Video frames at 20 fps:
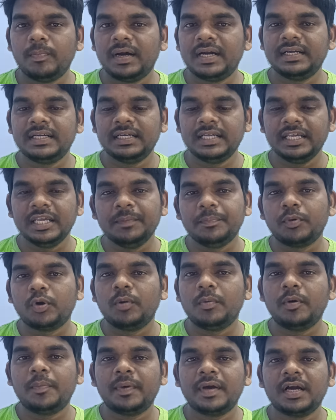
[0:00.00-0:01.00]
బట్ ఈ
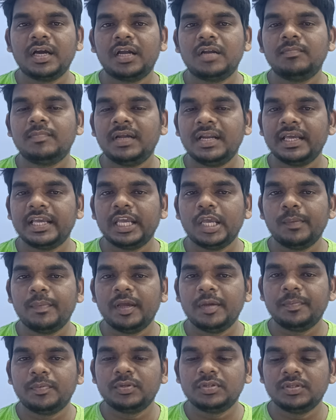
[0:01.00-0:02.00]
ప్రోమో ప్రకారం మనకి
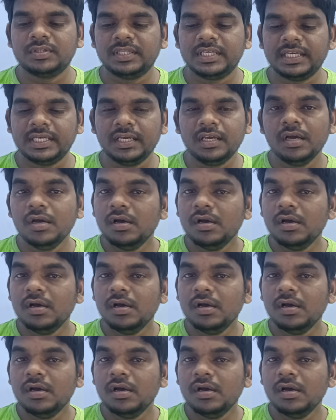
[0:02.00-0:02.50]
ఏమైపోతుంది